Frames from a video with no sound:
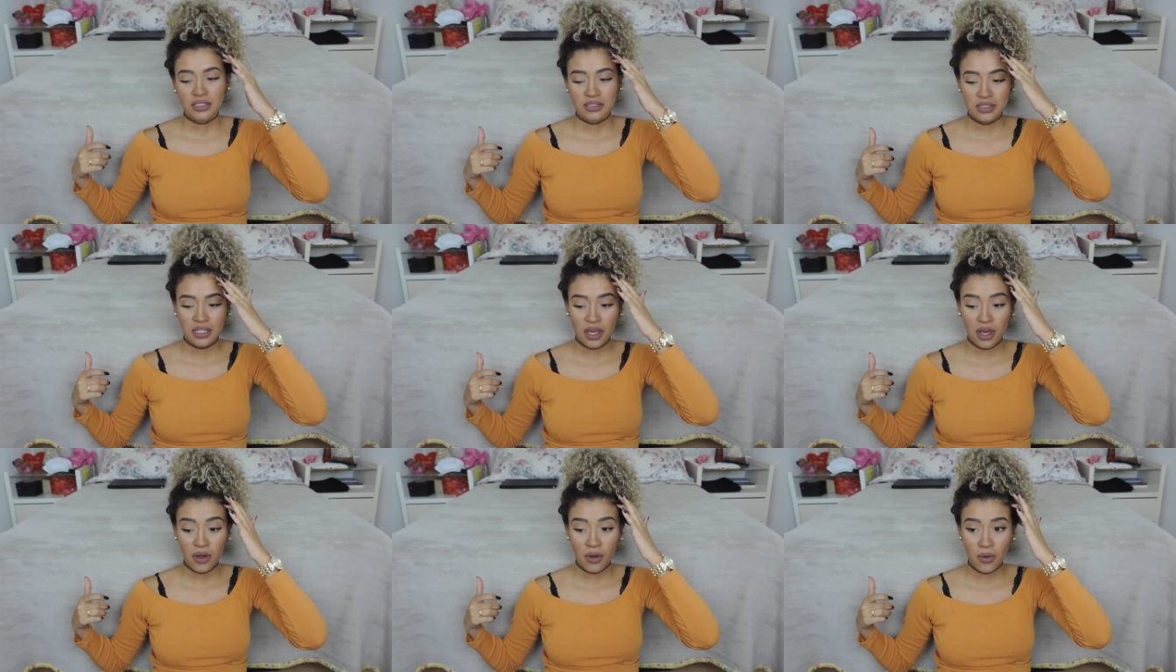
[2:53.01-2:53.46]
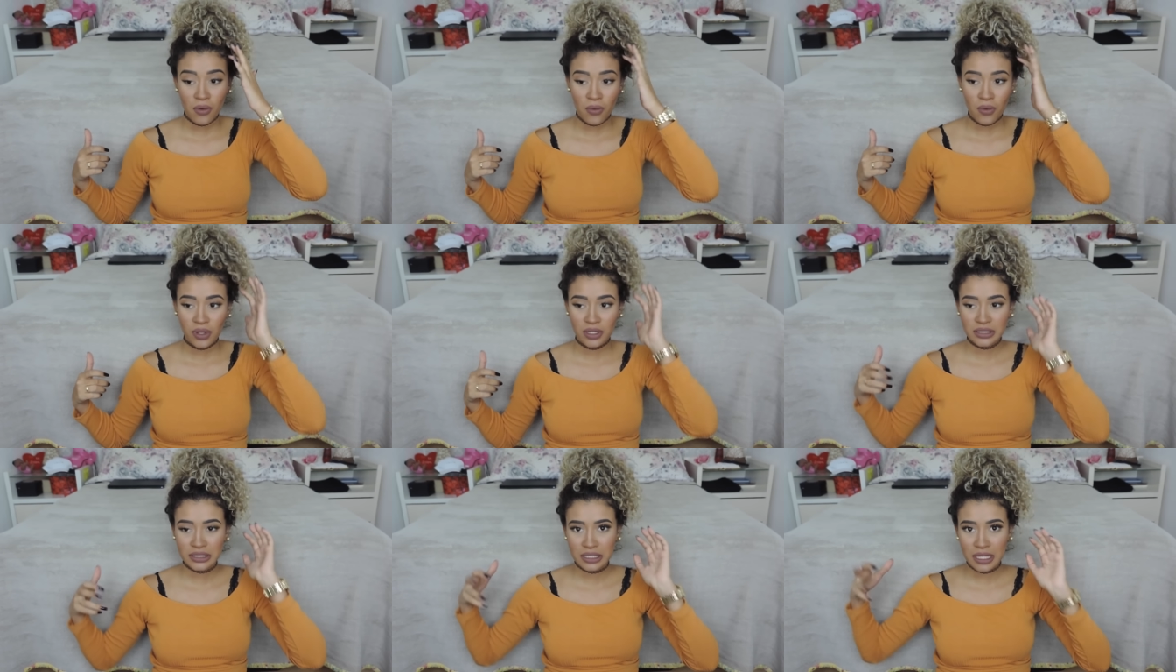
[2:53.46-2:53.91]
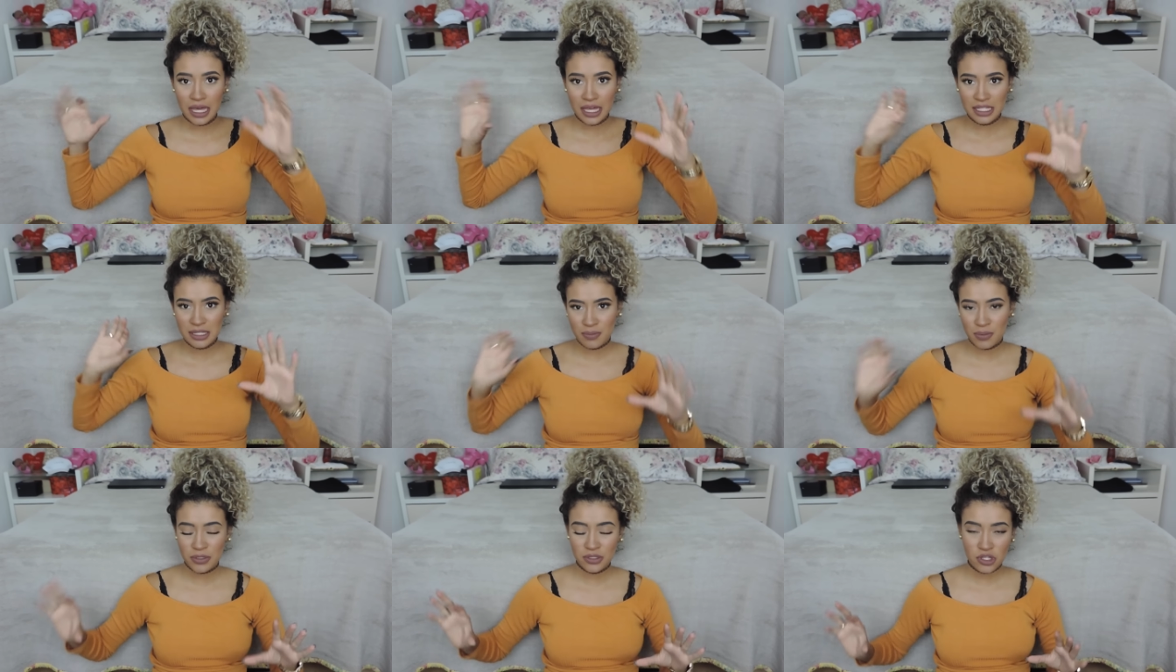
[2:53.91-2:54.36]
então,
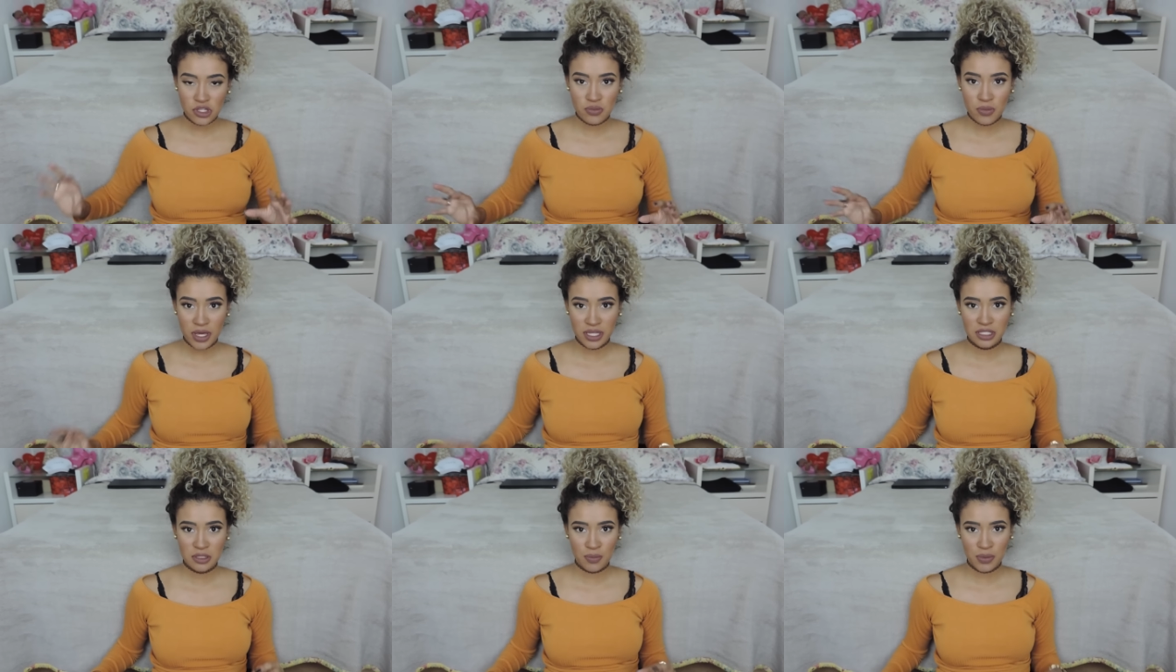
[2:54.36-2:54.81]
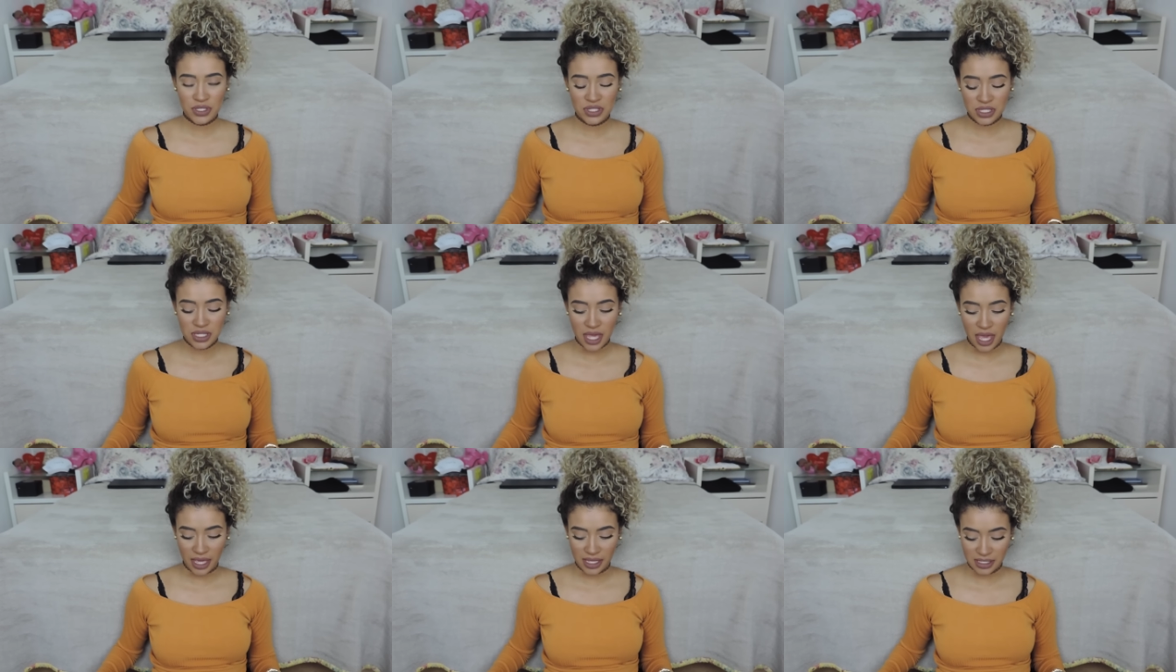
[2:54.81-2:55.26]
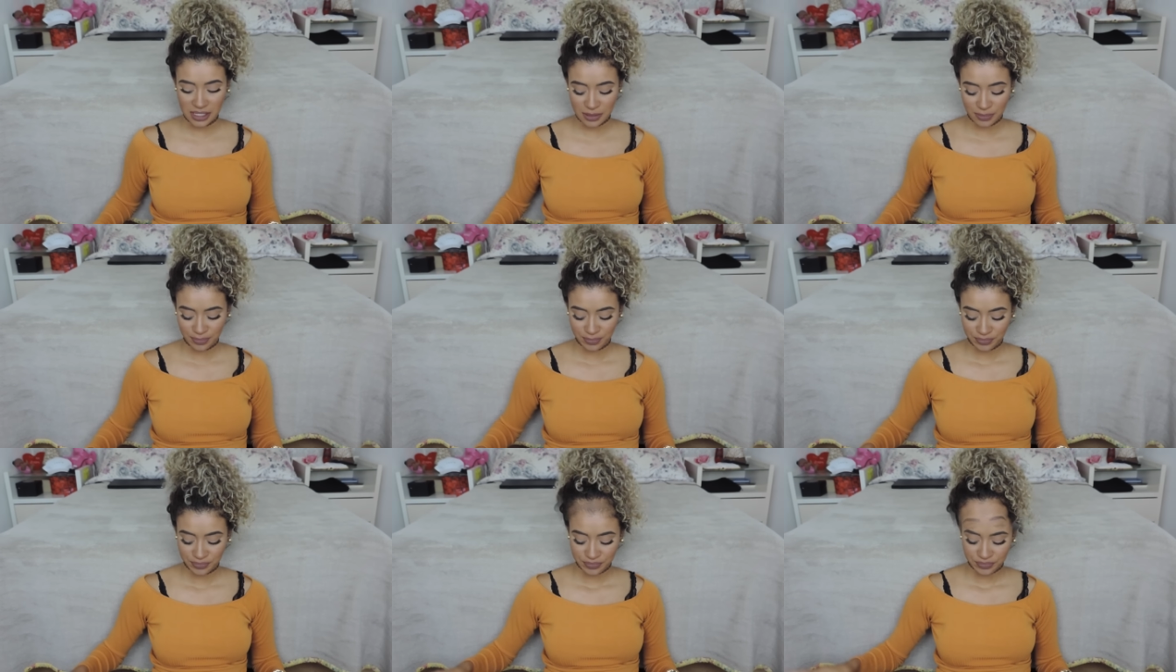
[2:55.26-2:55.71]
as pessoas mais
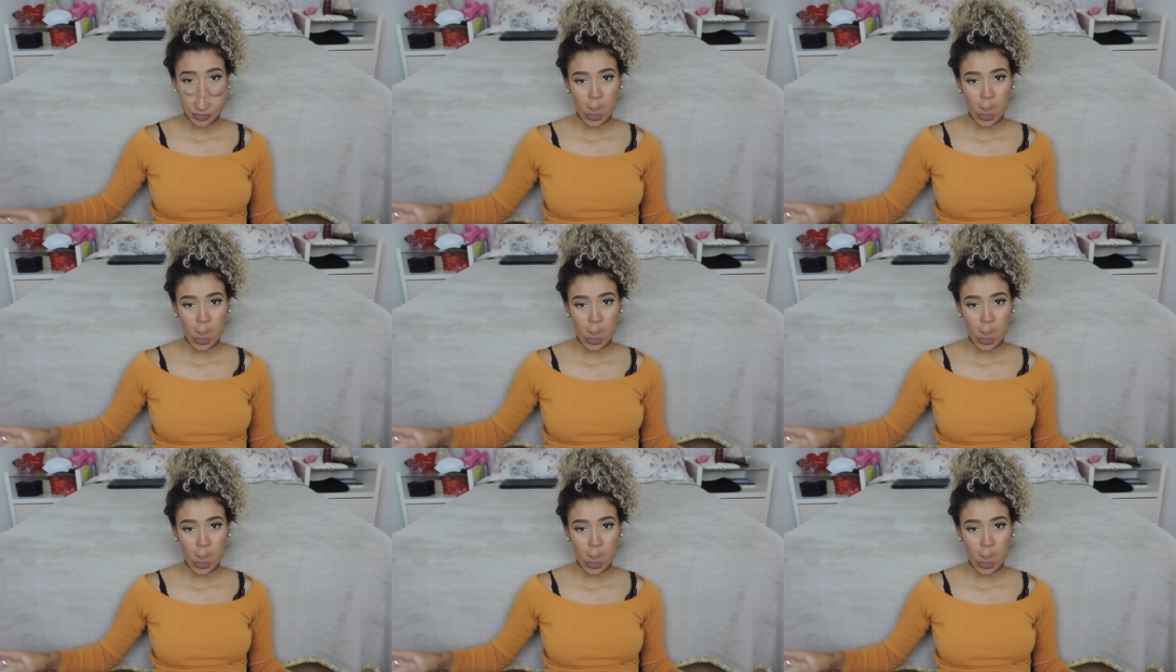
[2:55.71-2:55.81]
especiais.